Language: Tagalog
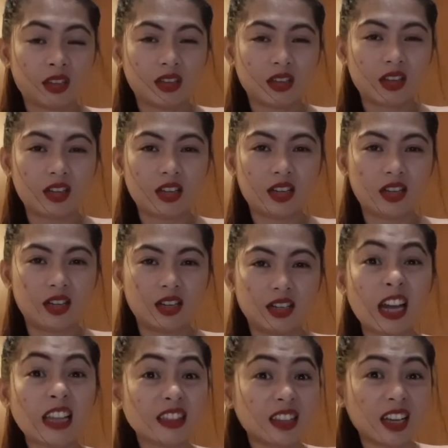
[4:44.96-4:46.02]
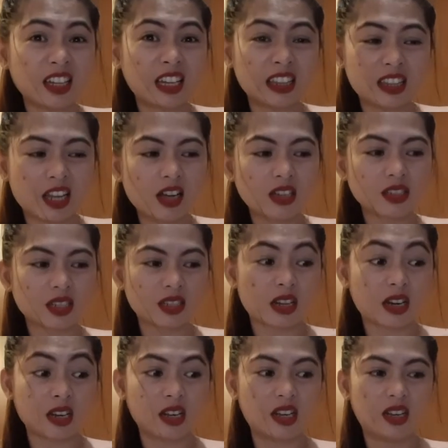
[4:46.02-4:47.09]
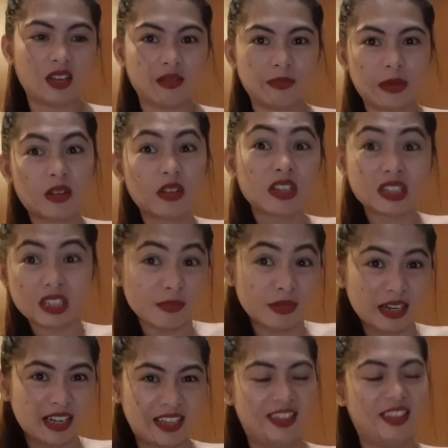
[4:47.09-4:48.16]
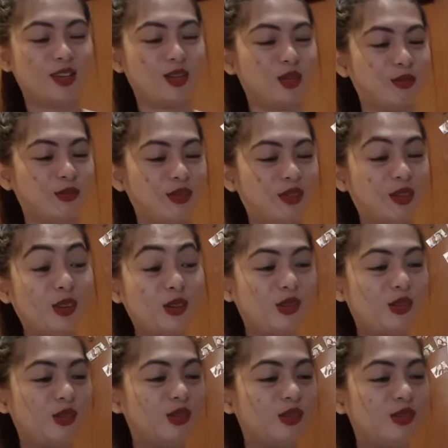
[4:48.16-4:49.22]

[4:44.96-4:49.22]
ah, uh, gandang-ganda lang sa sarili, pero hindi maganda. You suck! Oo.